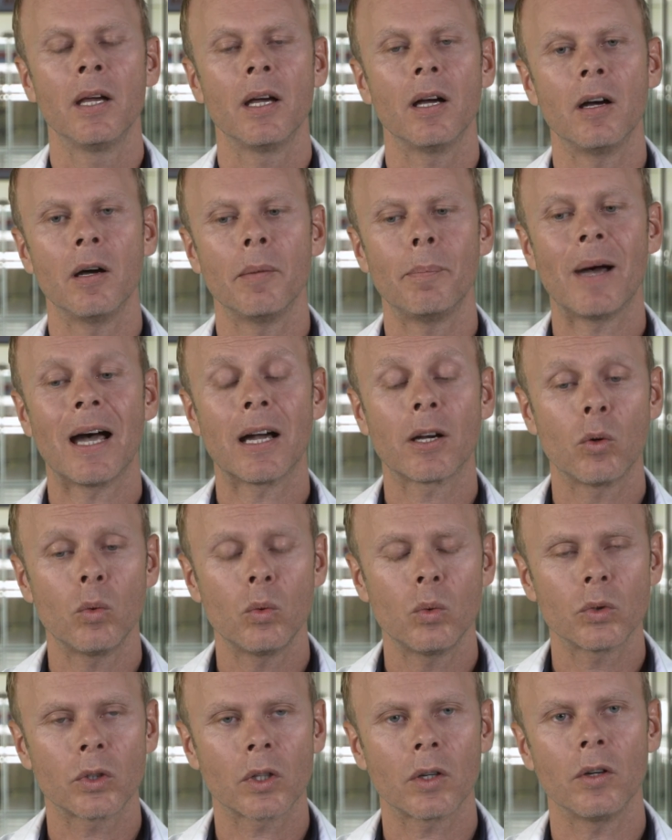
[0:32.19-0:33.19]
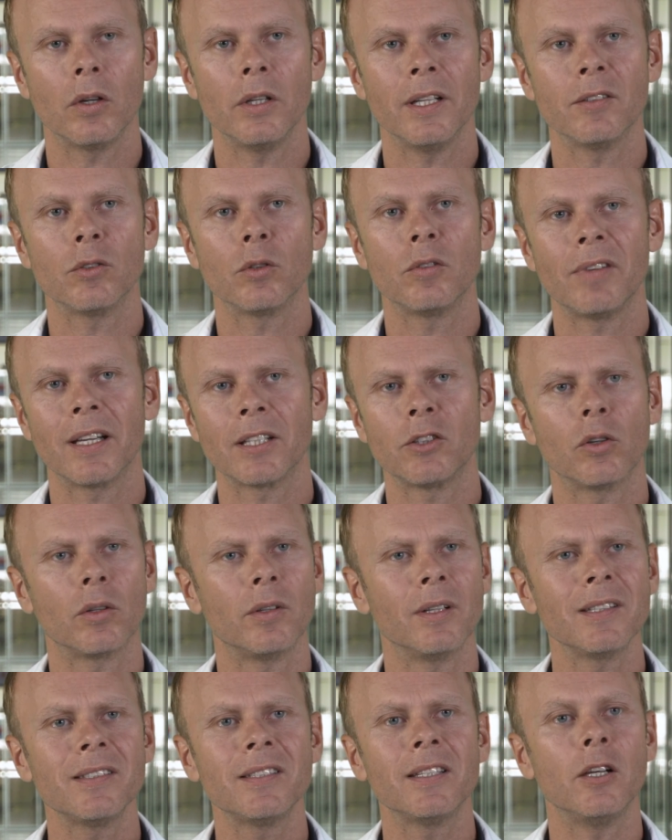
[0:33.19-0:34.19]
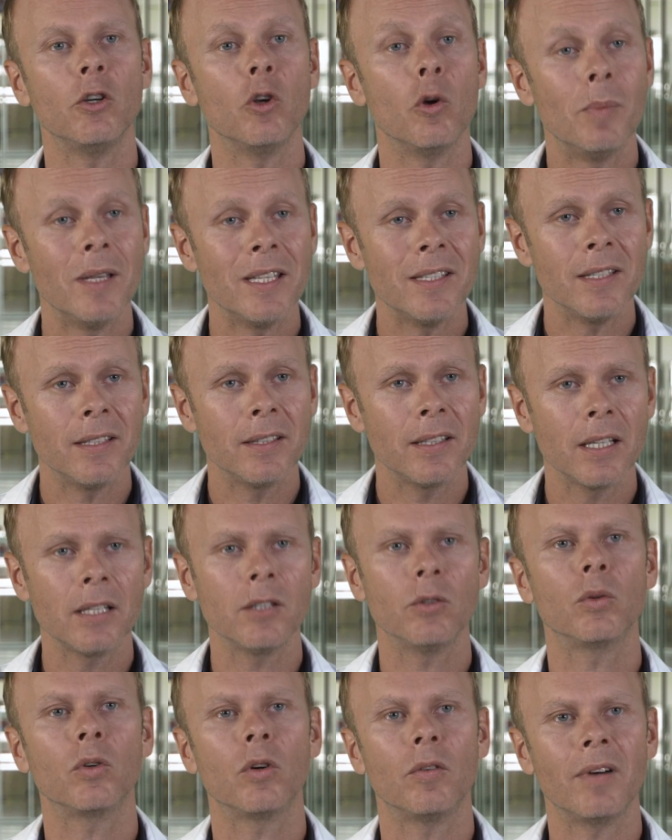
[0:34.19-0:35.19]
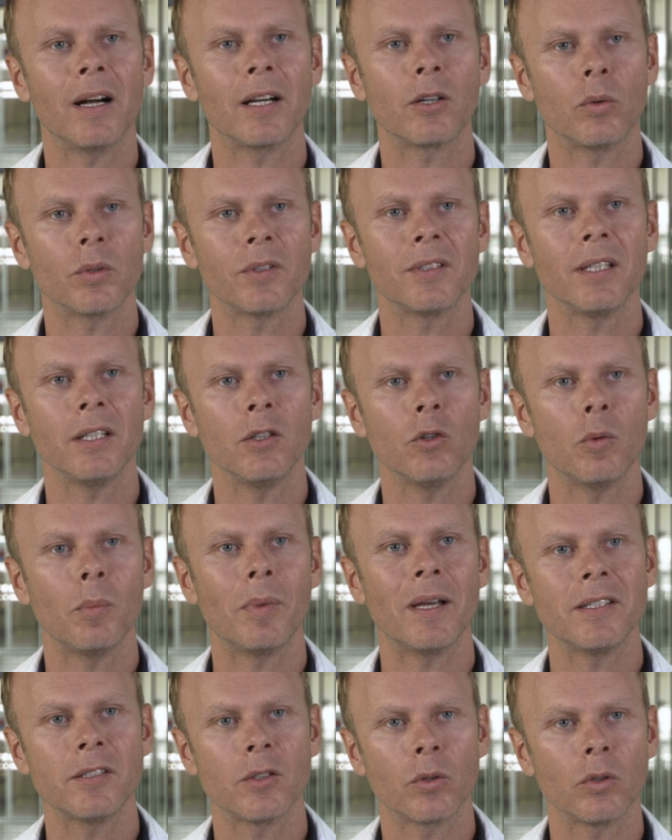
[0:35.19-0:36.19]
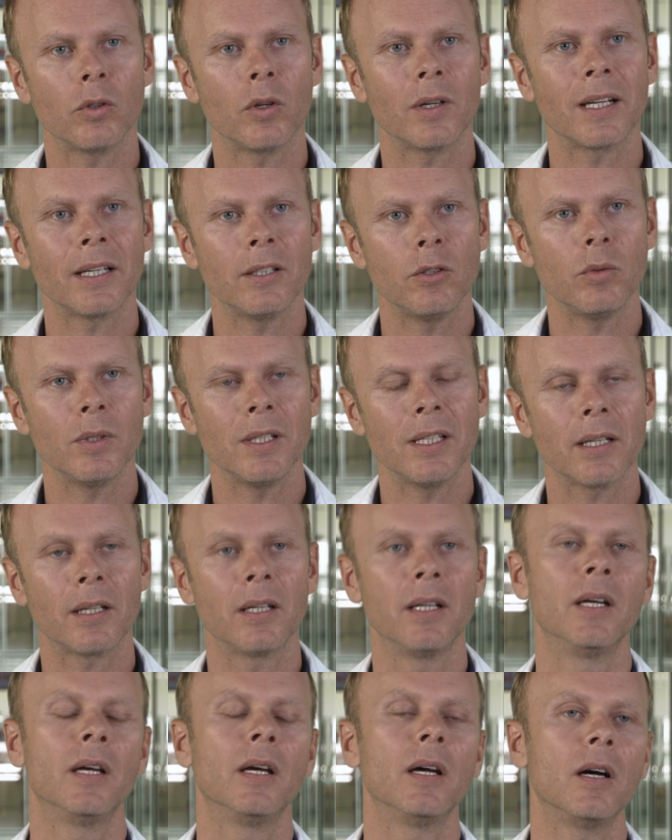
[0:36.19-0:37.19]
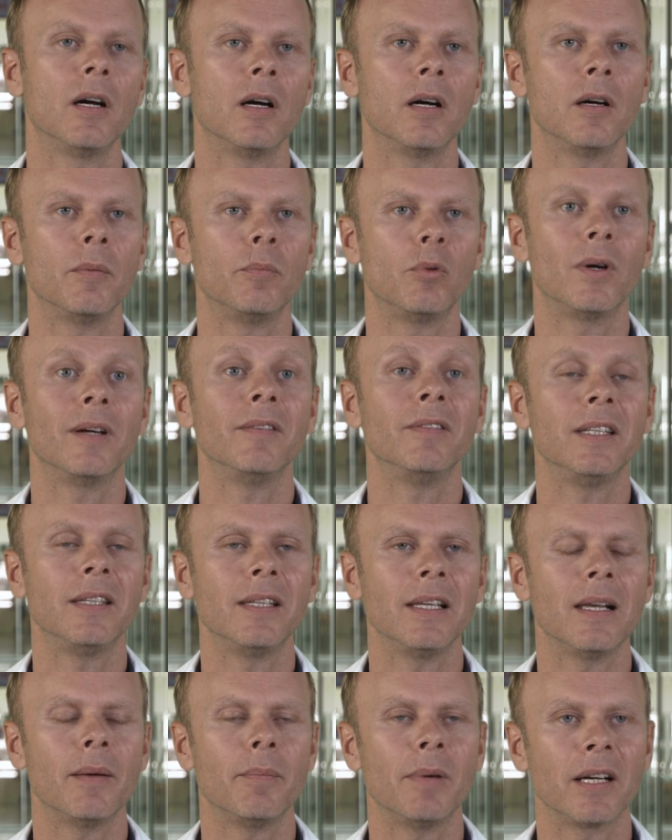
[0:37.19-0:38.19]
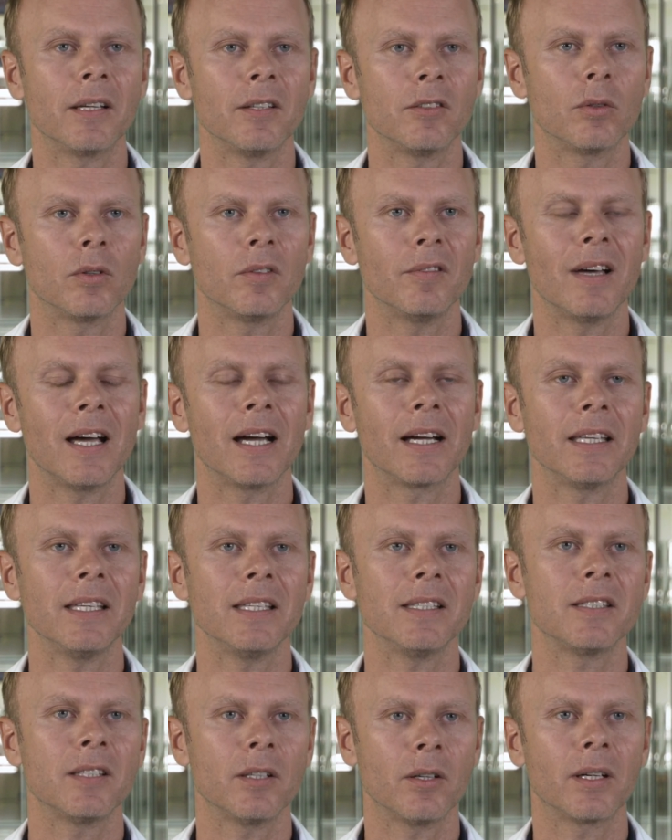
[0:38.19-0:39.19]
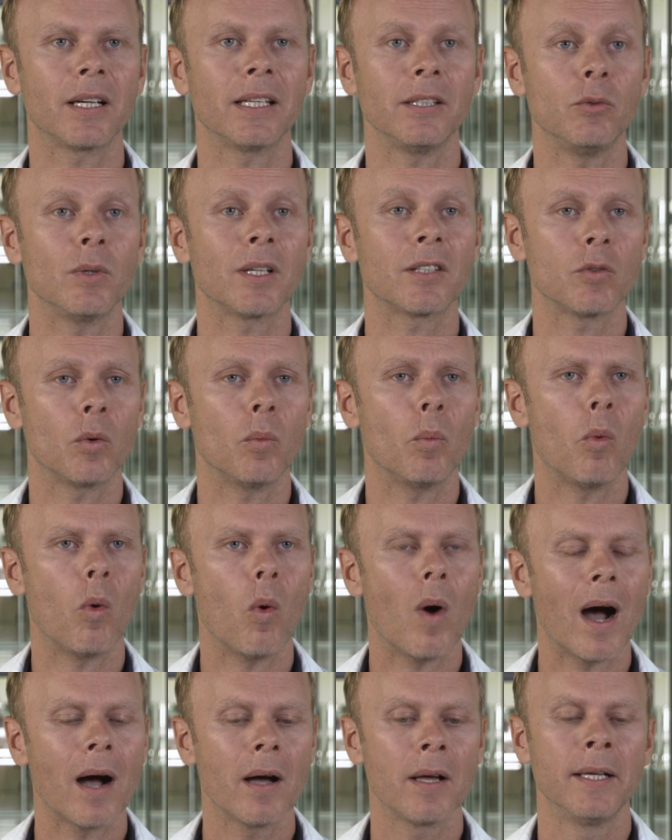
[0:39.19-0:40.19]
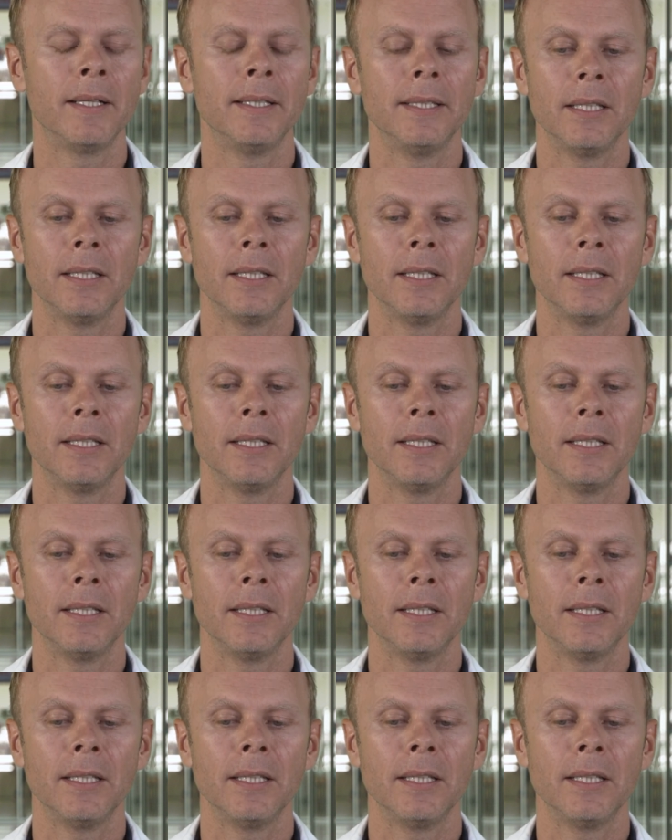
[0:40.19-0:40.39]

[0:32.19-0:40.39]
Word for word: Euh, par contre, les autres facteurs de risque, c'est l'obésité, donc on va conseiller aux patients de réduire, euh, pour éviter l'apparition de varices, euh, réduire son poids.